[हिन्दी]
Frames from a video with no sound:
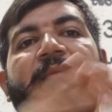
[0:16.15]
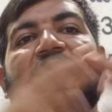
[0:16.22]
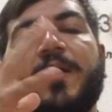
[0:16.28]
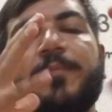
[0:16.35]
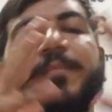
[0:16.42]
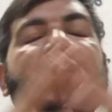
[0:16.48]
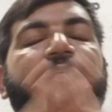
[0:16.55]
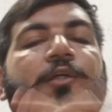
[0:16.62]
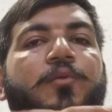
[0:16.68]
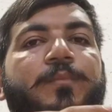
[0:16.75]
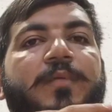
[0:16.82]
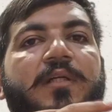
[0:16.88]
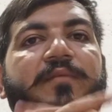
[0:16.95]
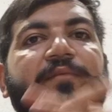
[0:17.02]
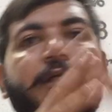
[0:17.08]
मैं एक बाइक के
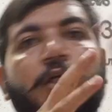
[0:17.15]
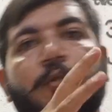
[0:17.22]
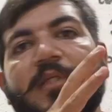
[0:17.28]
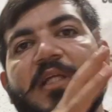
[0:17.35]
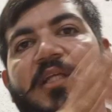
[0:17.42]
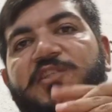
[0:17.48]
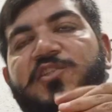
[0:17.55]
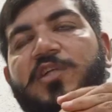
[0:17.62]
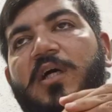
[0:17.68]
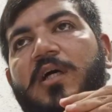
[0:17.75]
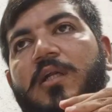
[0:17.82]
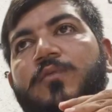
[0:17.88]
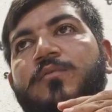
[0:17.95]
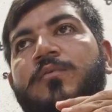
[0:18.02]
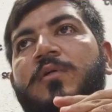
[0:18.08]
ऊपर वीडियो बनाने जा
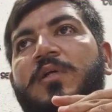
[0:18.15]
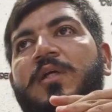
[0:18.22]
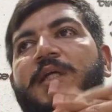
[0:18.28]
रहा हूँ